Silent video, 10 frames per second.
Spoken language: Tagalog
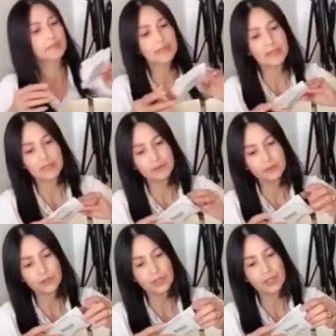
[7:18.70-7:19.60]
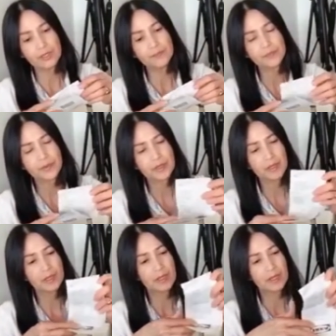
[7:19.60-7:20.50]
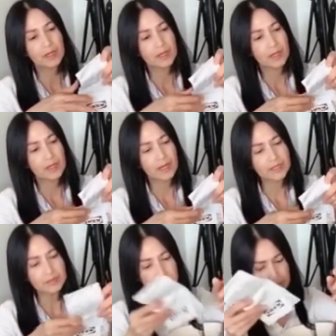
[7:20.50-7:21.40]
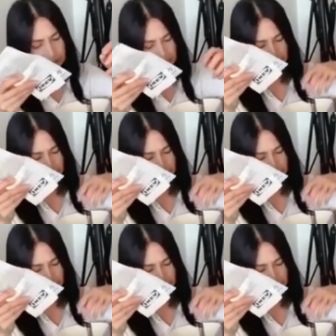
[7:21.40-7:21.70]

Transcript: magkano siya? I think